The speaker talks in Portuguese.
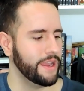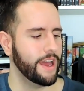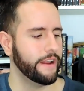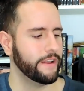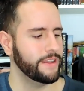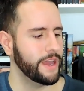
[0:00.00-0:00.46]

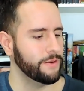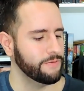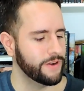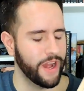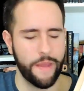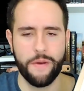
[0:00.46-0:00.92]
cara, que deram
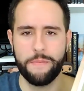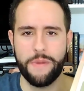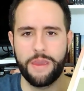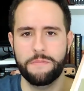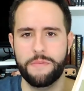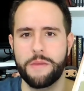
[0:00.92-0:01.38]
um clima
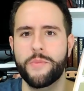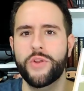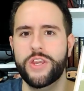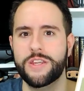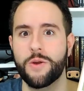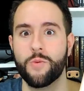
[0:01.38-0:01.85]
bem, bem
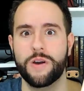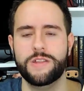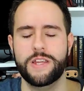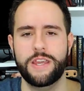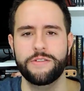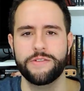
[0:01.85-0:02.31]
bonito ao
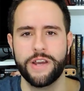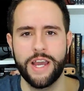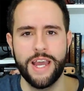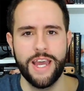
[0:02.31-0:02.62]
quadrinho.